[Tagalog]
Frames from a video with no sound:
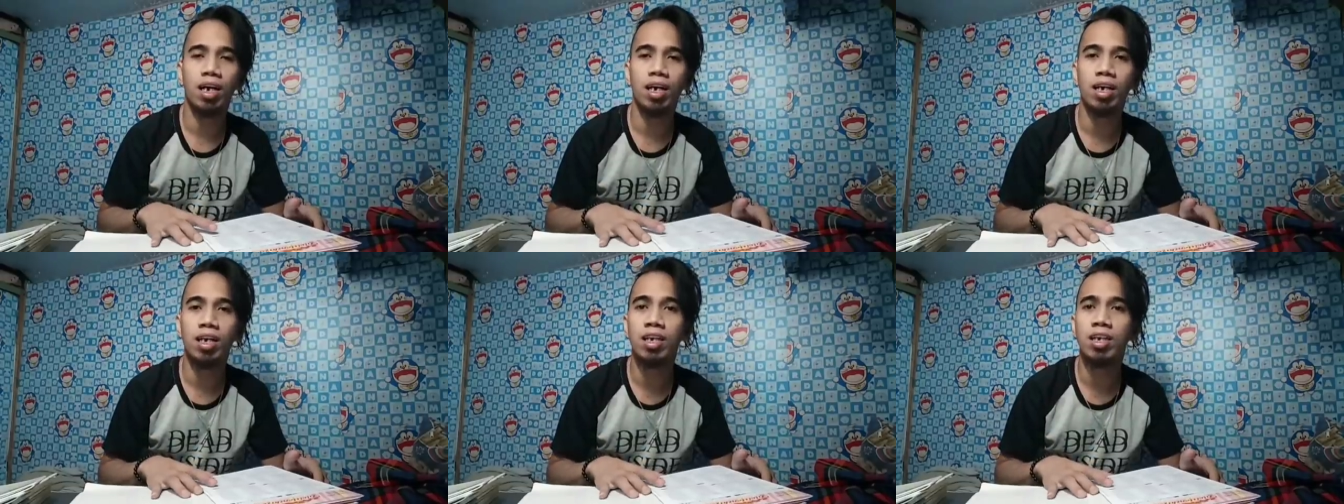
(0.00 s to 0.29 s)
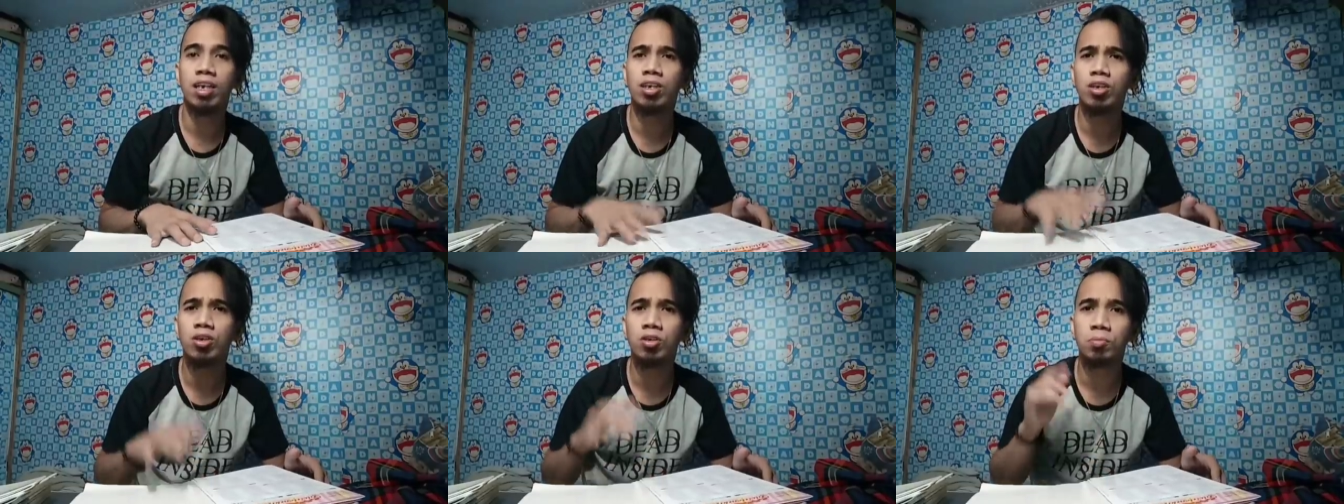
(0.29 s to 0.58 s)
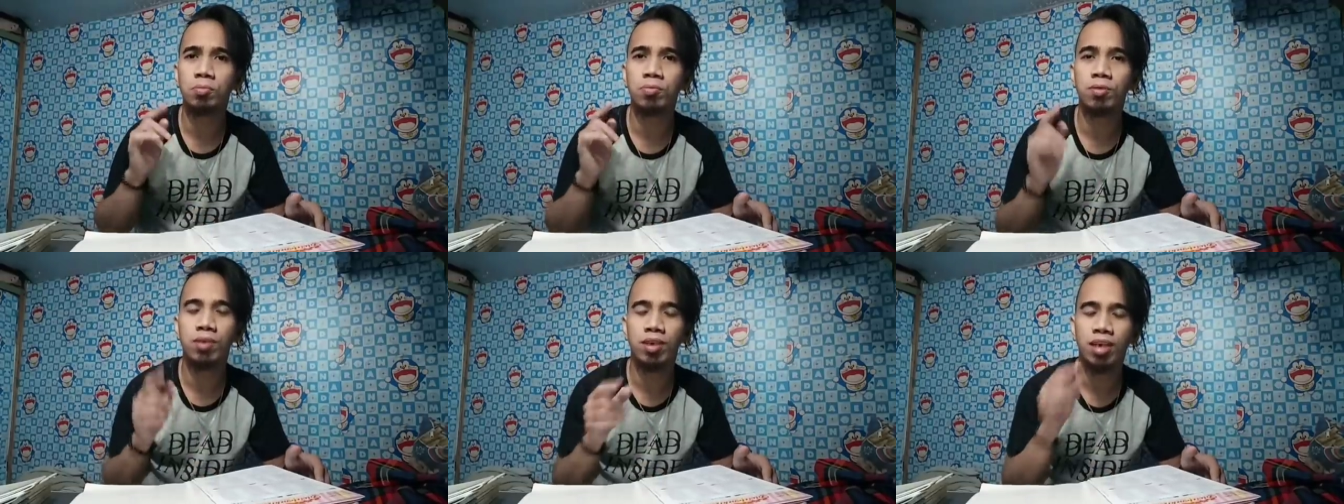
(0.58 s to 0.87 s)
eh,
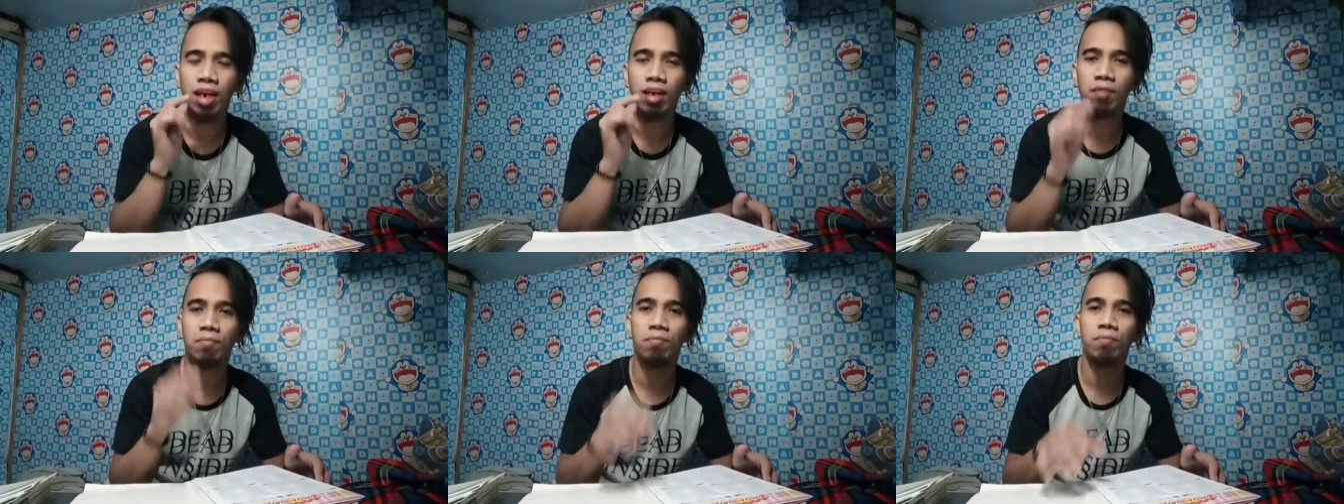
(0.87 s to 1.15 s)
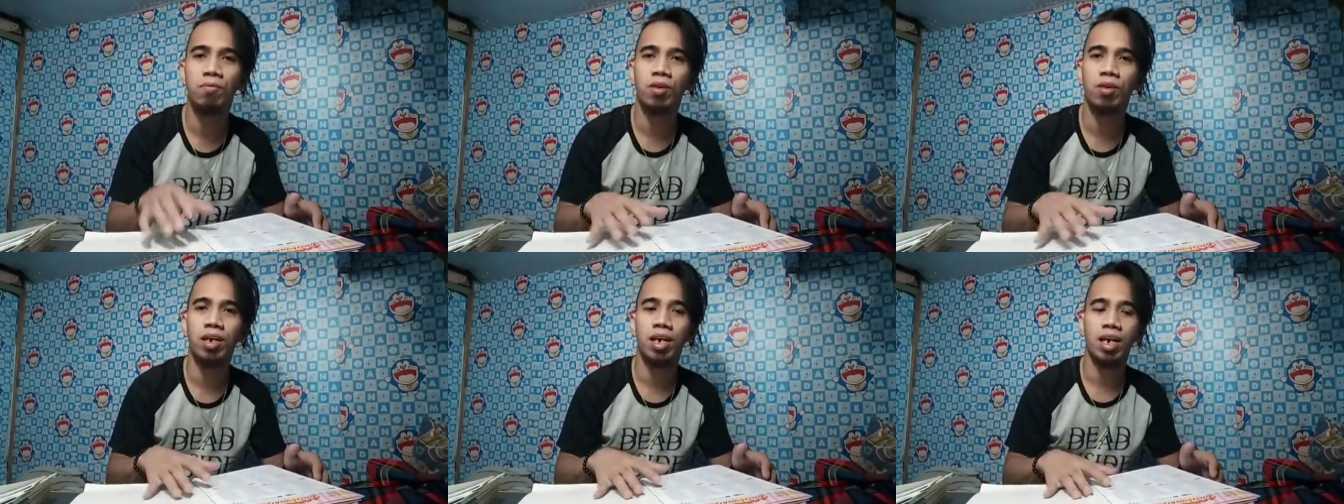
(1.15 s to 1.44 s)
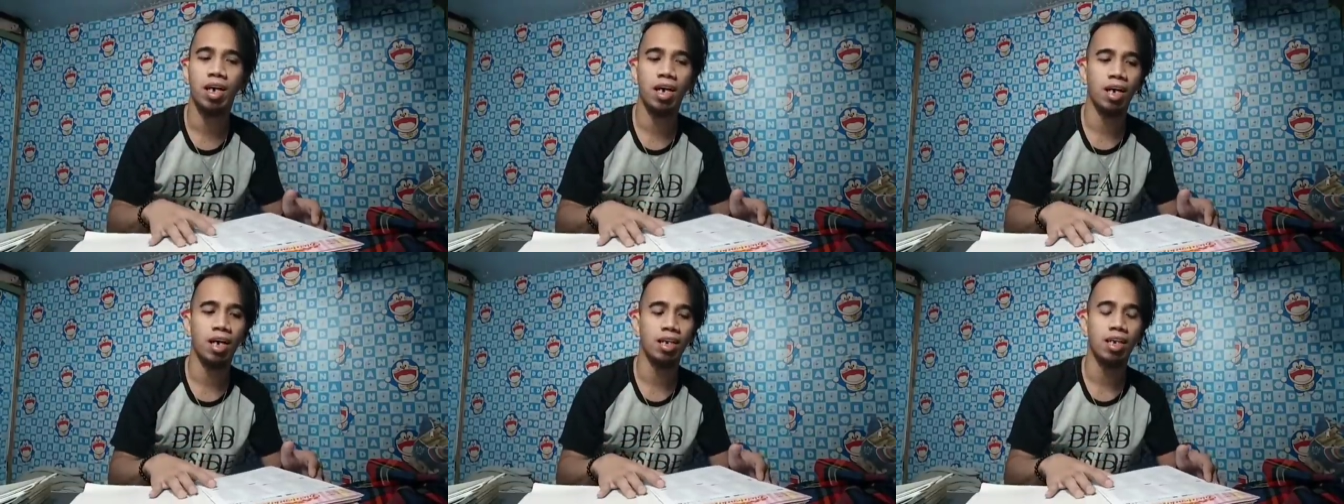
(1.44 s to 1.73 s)
i-subscribe mo na
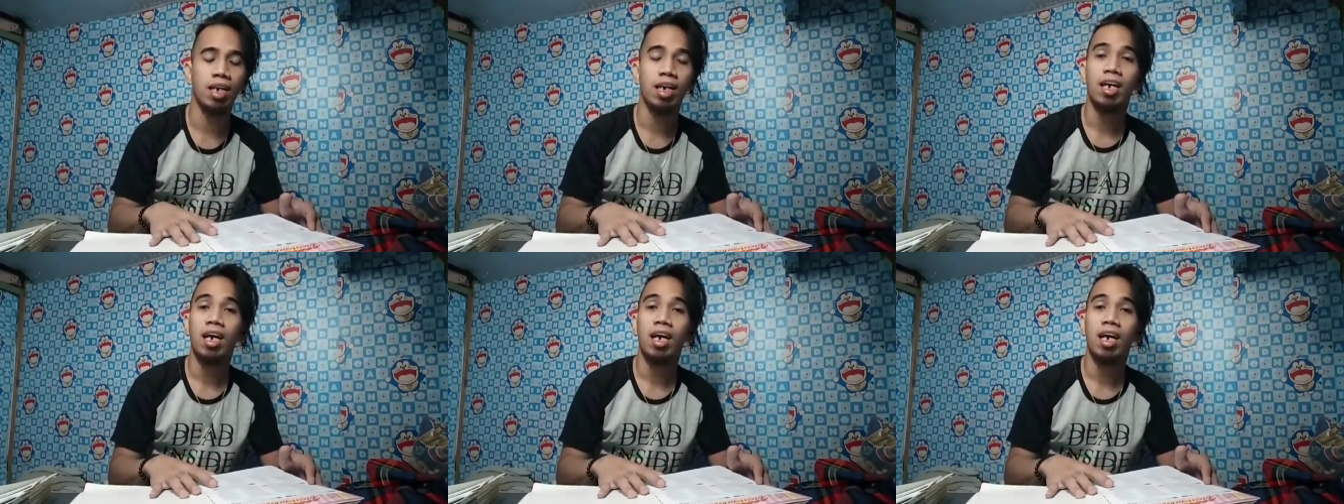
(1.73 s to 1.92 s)
yan